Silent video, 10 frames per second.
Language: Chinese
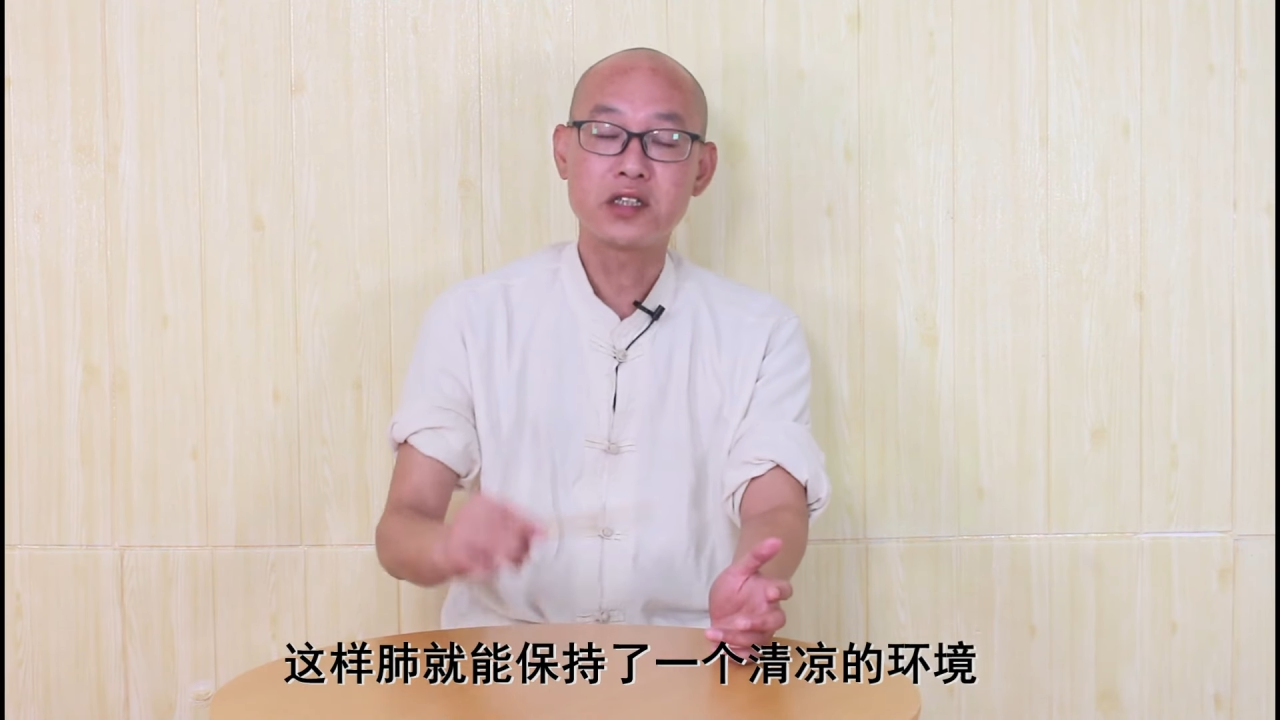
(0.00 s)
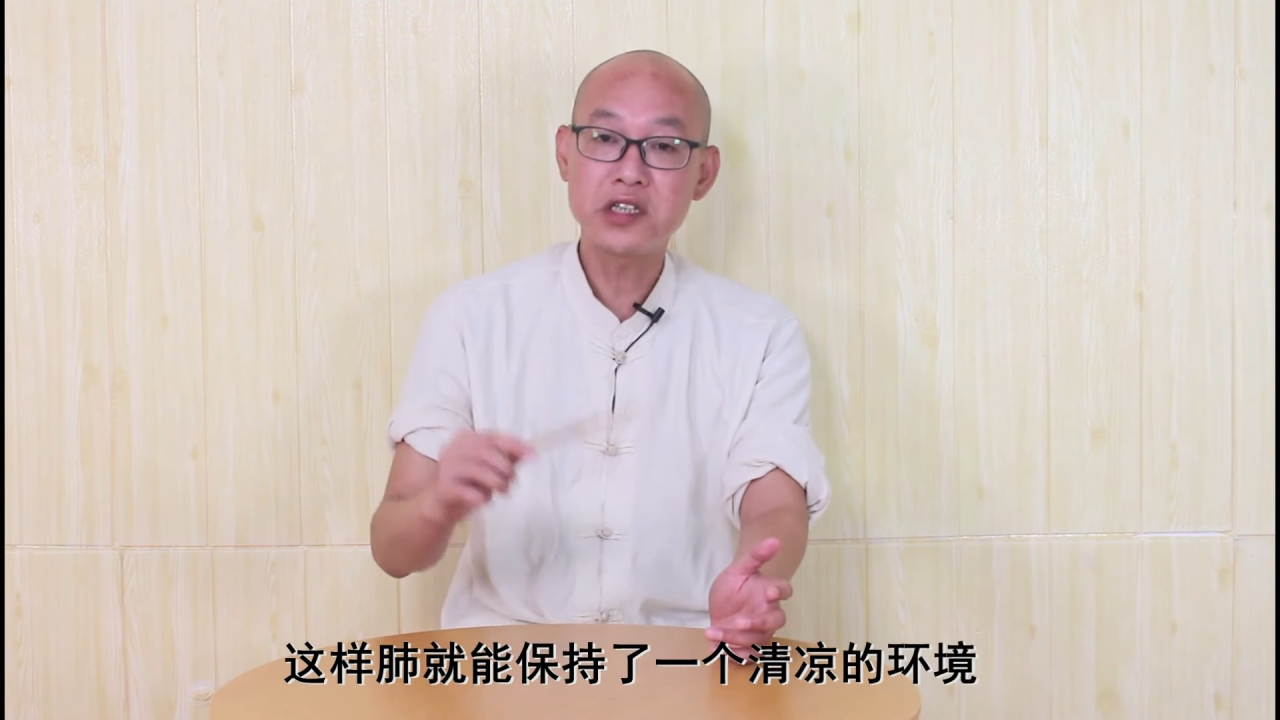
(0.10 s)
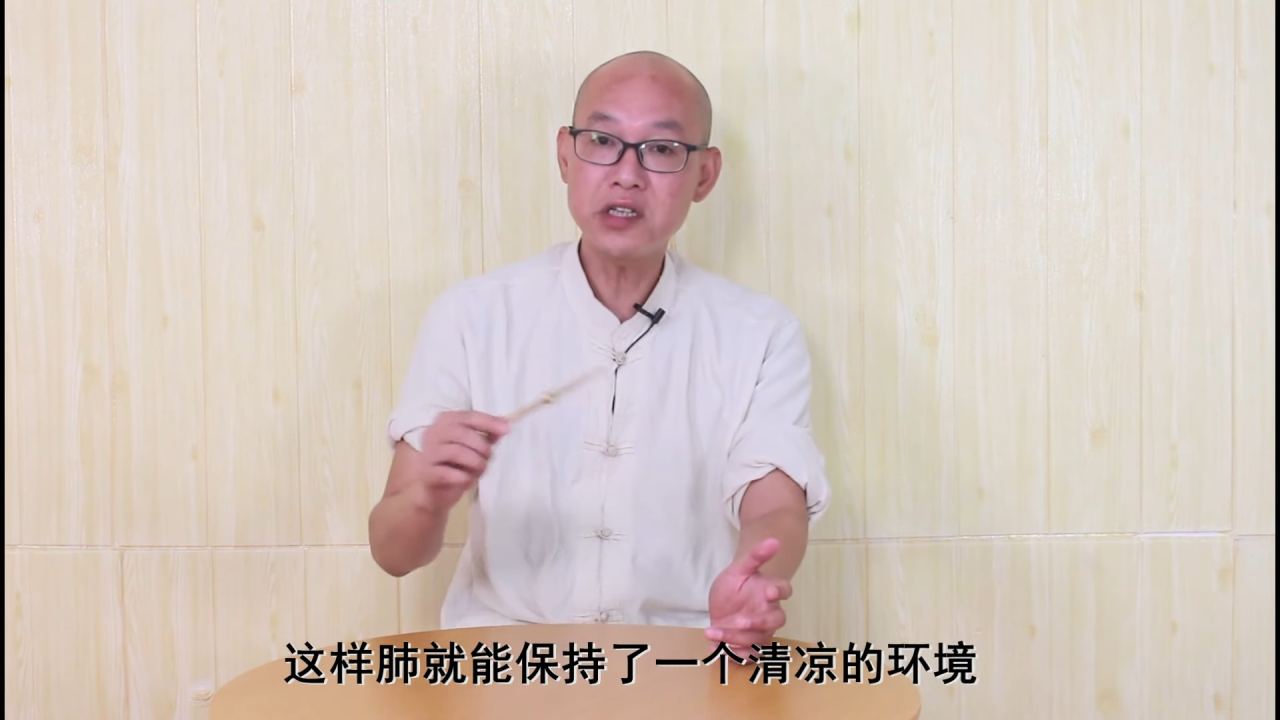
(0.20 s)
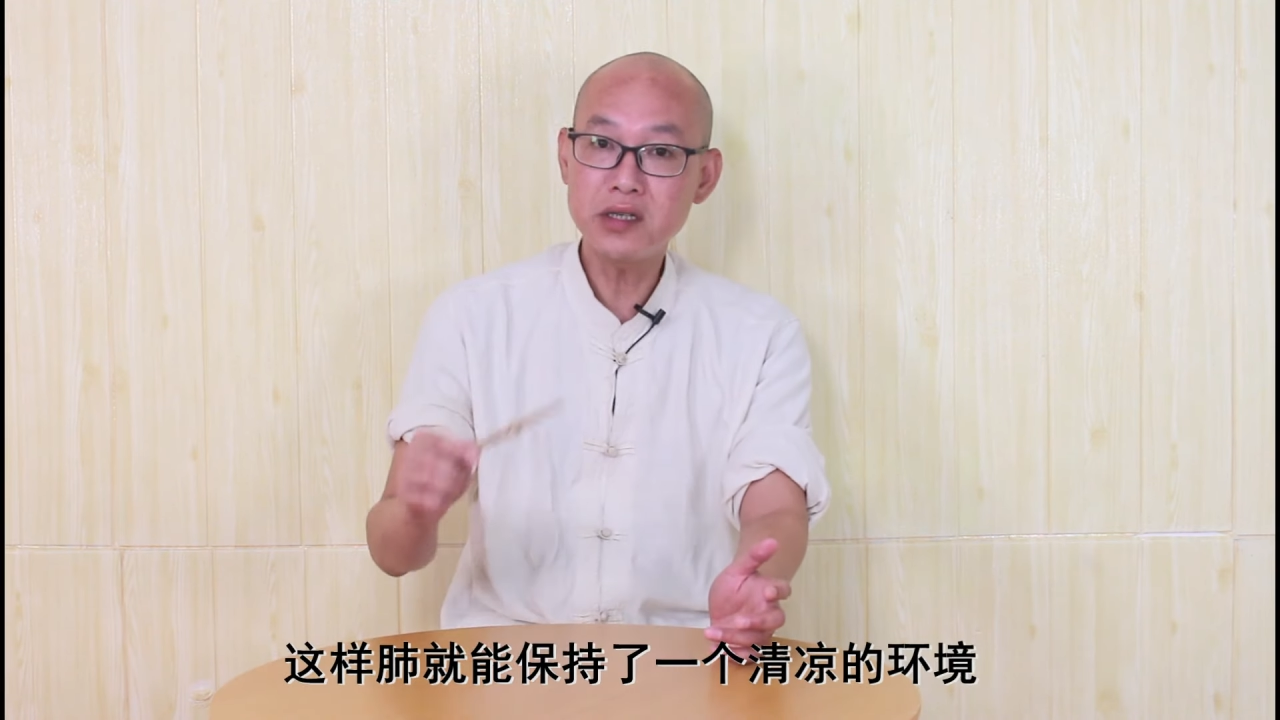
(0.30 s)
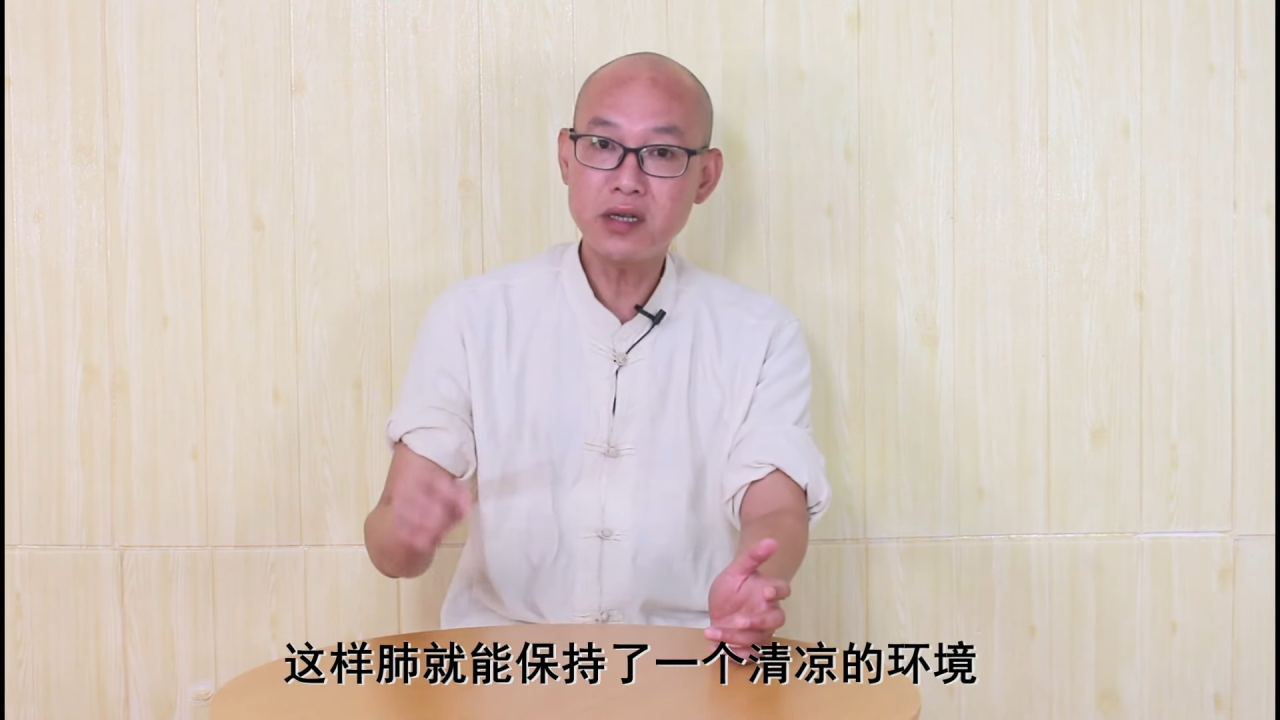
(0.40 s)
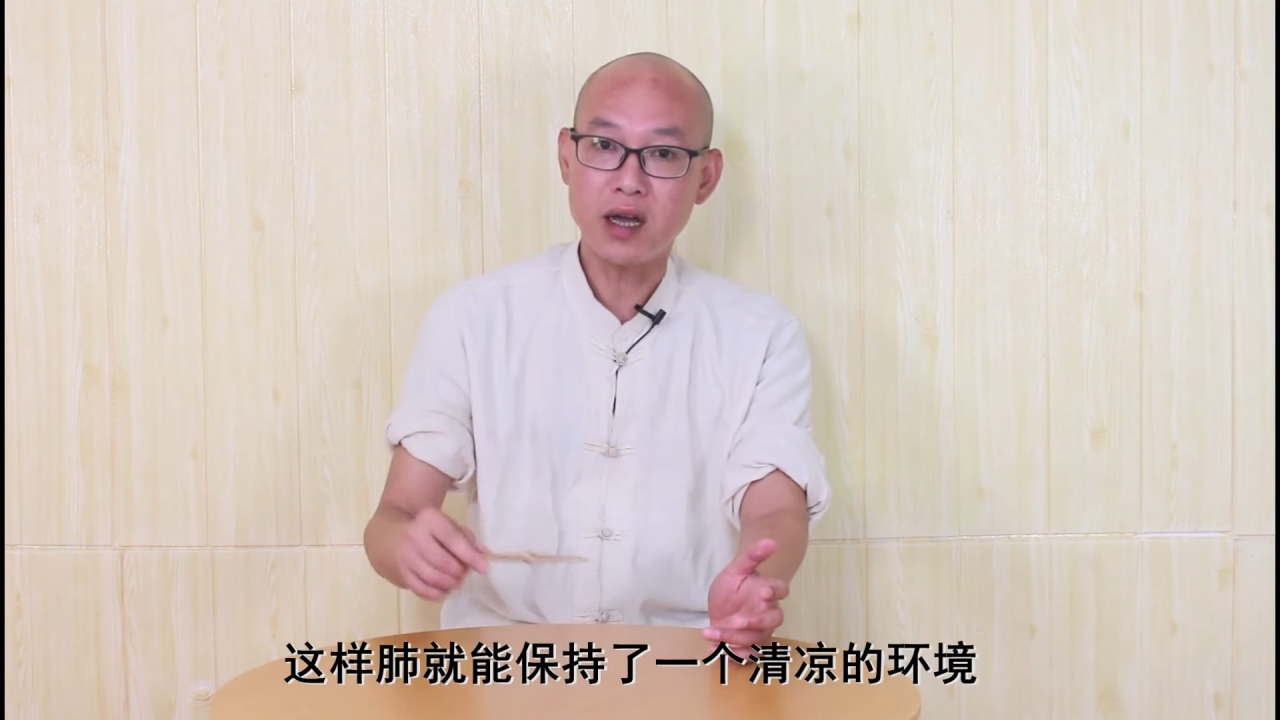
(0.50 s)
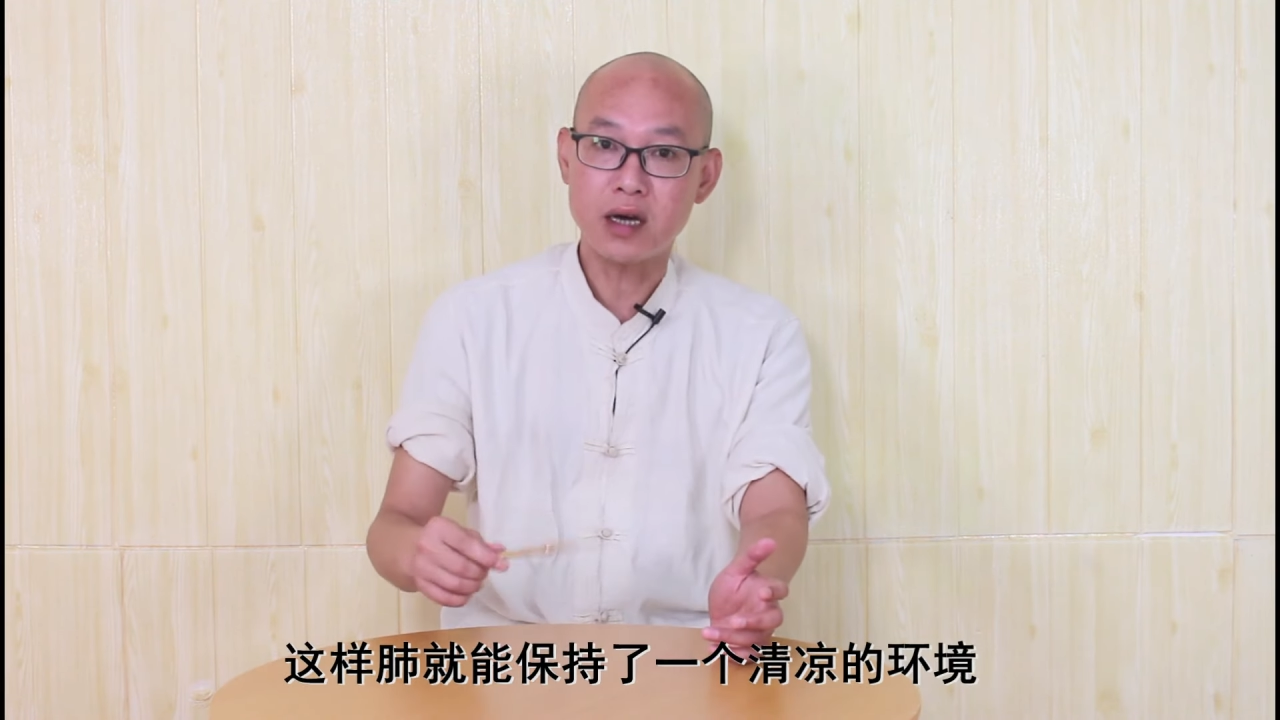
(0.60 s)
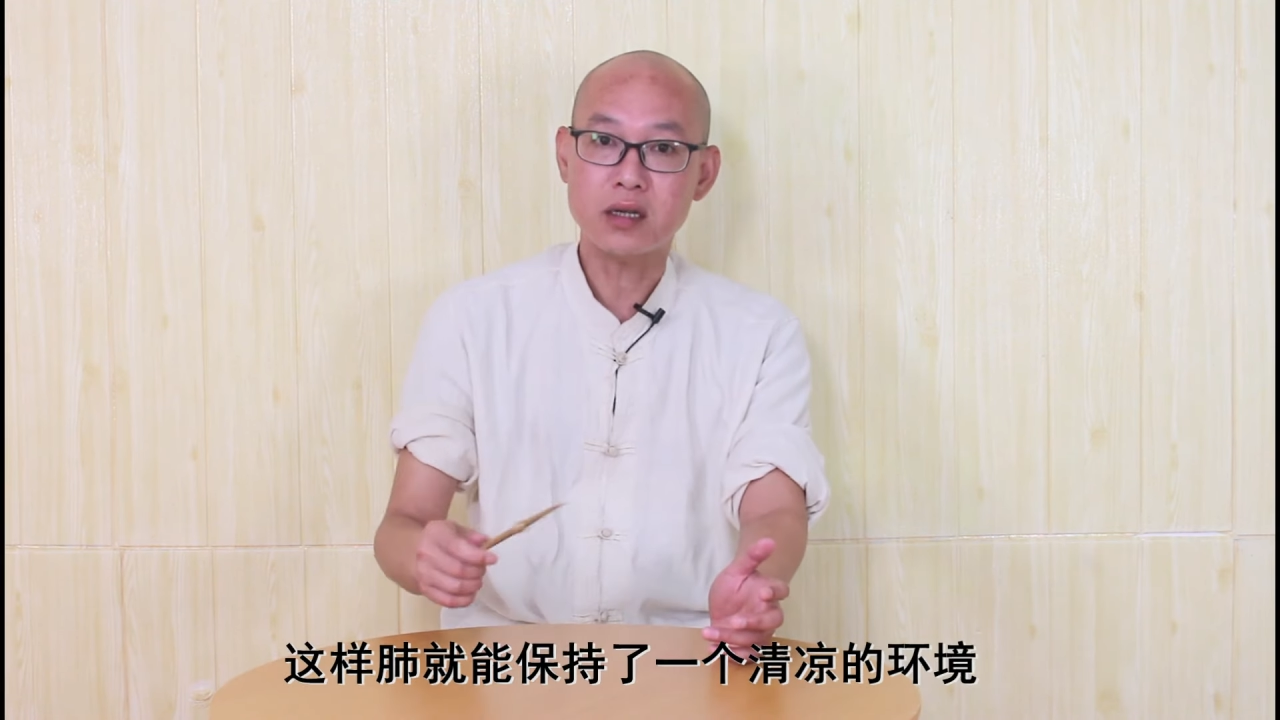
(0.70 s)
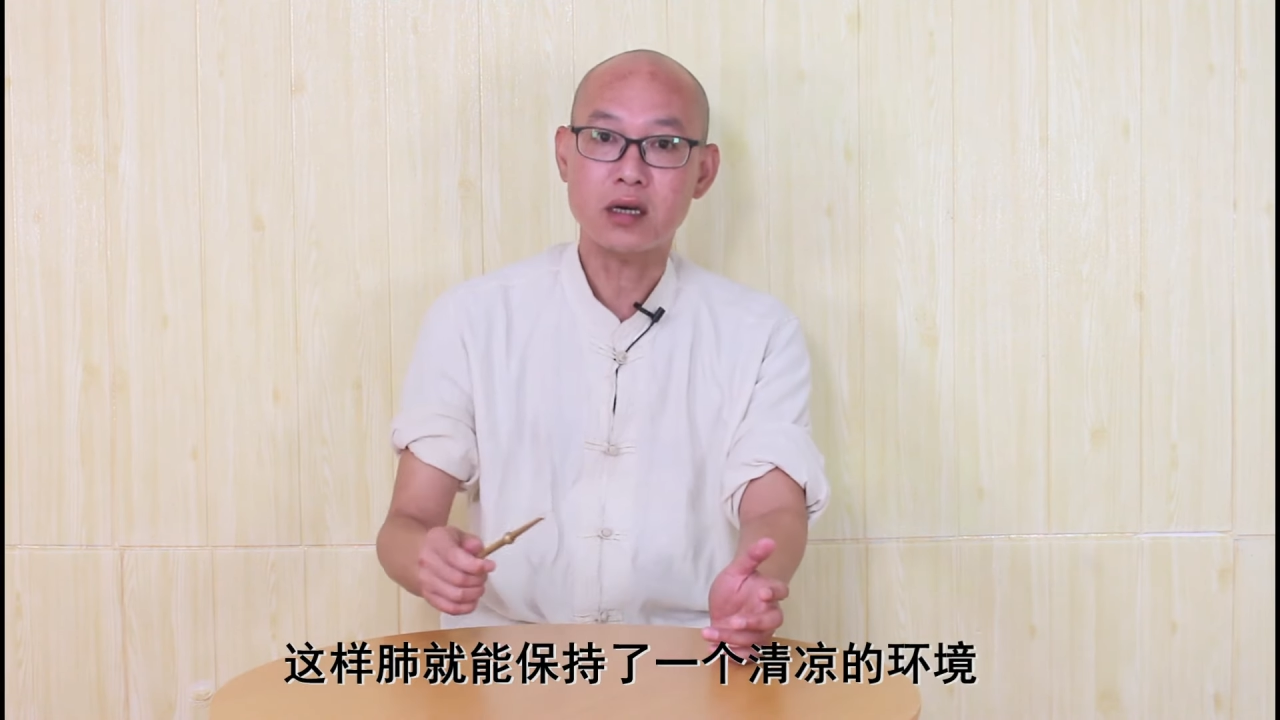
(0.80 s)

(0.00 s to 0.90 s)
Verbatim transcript: 清凉